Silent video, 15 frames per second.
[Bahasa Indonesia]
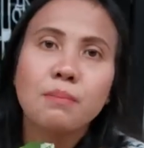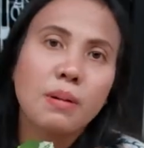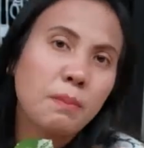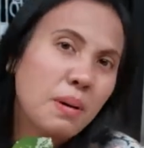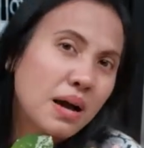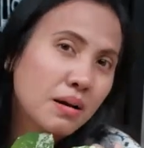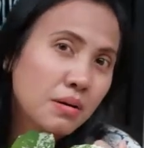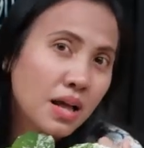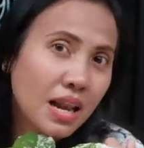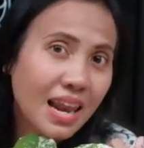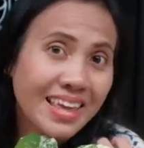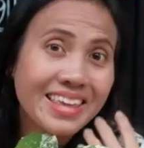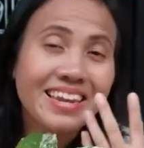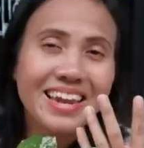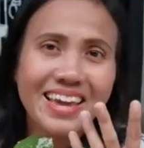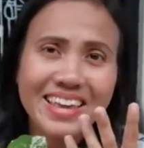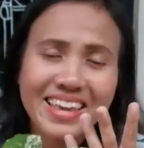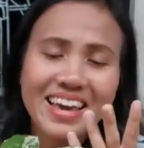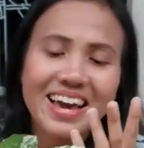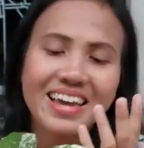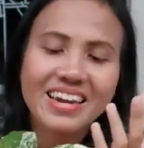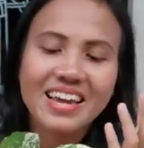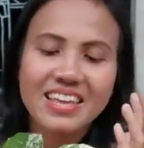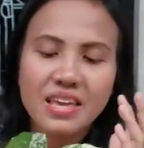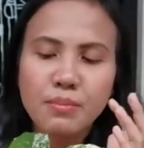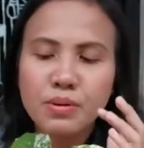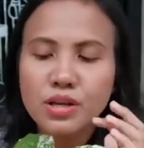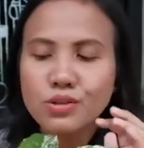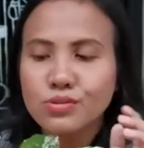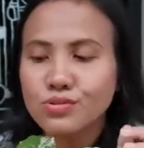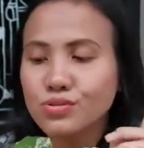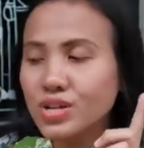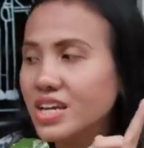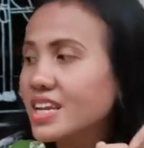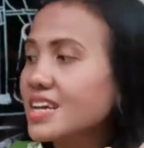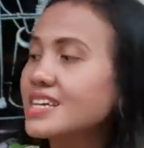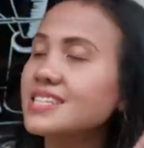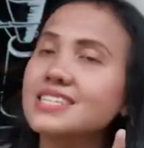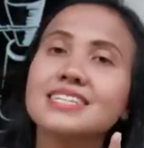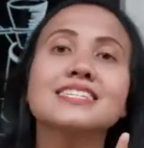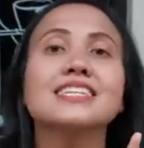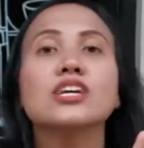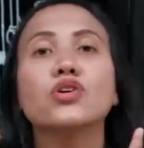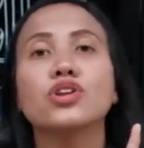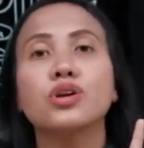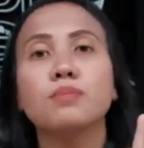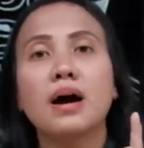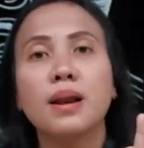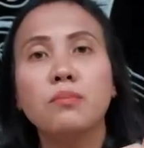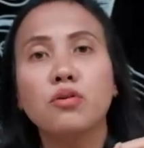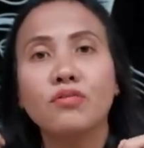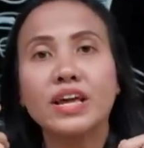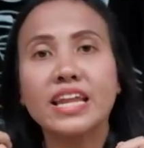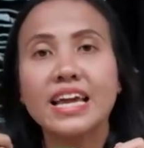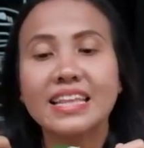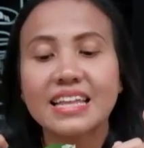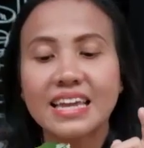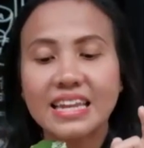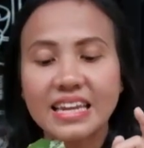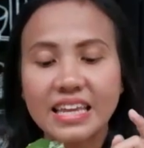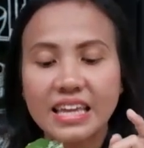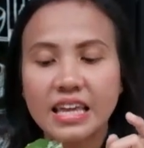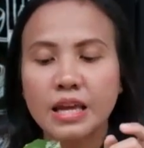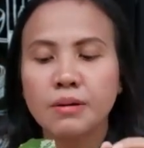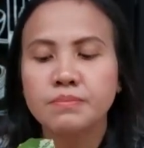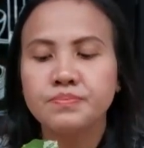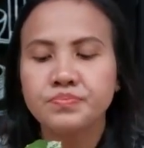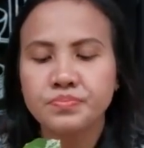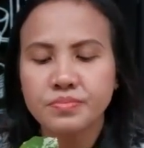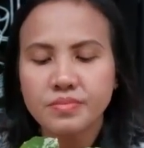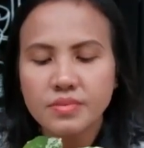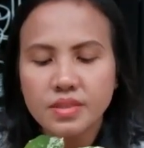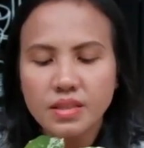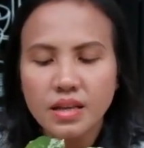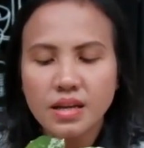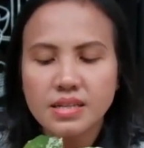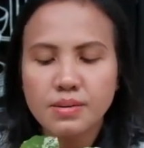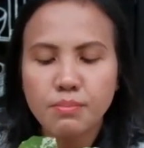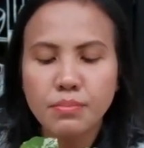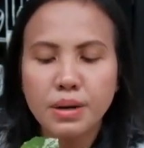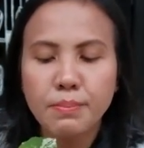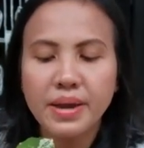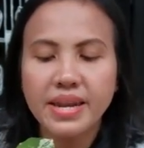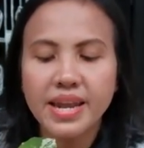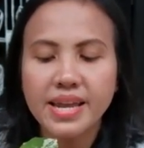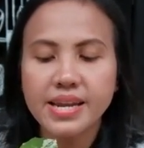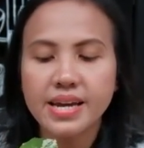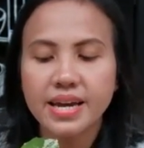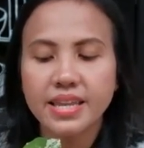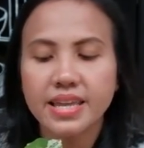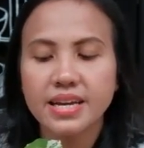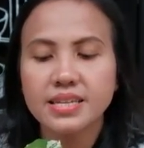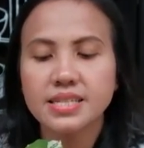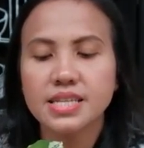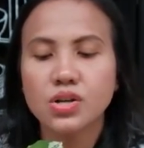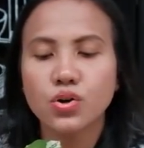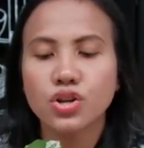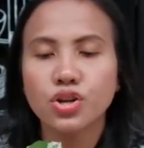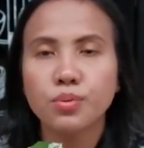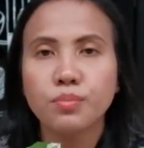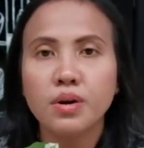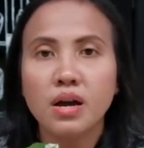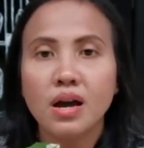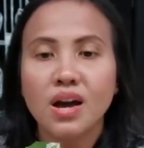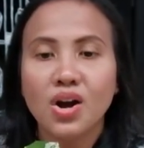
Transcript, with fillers: memang lagi naik ya harganya begitu juga dengan si Singonium Syngonium variegata ini berbeda dengan yang Singonium